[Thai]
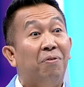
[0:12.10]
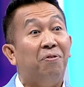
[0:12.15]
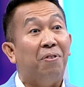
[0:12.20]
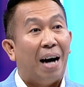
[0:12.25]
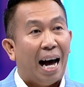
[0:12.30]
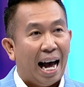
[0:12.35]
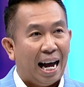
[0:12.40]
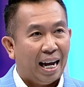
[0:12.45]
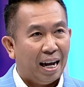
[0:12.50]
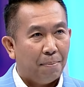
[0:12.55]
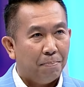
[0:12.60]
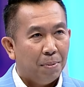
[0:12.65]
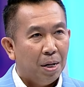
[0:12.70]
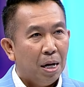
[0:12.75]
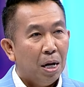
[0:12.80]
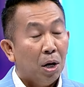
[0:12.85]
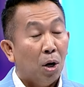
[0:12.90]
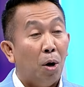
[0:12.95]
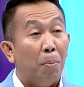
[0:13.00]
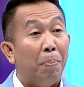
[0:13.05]
มาฝากครับ
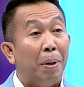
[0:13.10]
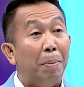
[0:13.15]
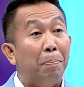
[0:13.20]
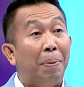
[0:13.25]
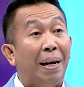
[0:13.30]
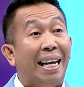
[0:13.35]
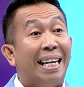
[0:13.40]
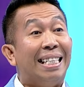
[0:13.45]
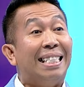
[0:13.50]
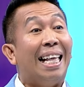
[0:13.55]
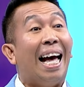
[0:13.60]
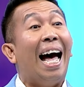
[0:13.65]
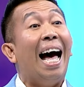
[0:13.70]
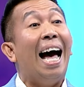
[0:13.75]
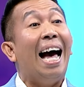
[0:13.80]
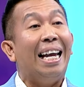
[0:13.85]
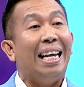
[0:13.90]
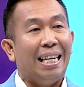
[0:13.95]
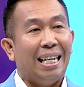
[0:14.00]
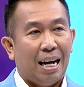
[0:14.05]
ก็เป็นเพลง
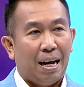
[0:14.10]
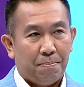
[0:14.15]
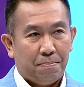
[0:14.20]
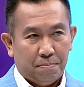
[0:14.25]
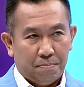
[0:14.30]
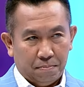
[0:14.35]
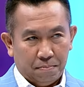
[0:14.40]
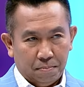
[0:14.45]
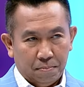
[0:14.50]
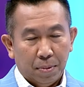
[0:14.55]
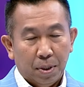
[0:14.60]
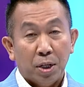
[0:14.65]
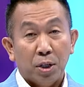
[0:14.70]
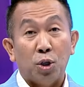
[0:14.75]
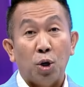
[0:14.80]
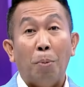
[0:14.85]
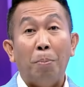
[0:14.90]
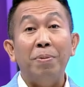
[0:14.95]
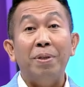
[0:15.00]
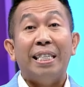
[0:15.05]
ใต้ครับ
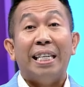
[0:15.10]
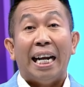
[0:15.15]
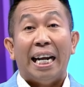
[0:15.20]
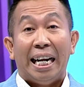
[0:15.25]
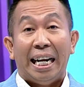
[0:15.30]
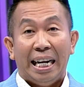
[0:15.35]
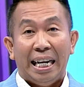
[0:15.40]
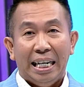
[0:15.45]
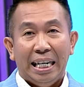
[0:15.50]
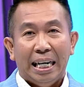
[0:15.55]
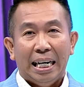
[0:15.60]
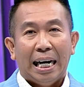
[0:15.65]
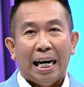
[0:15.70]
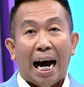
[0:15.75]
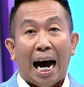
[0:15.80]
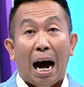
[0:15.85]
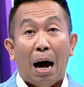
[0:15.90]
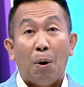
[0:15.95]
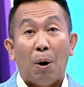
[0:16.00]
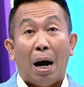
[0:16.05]
สมศรีหนึ่ง
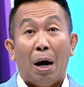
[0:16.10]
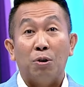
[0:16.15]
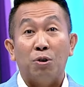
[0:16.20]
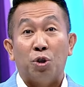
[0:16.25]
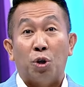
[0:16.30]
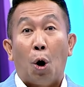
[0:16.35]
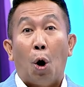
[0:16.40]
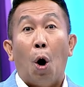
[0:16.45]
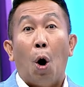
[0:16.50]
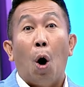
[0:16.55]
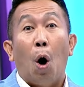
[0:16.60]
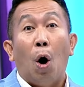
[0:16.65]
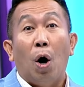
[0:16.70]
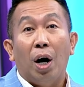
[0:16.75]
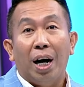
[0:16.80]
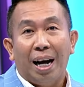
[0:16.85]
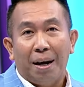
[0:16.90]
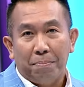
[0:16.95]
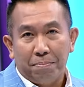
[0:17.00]
เก้าเก้าสองใต้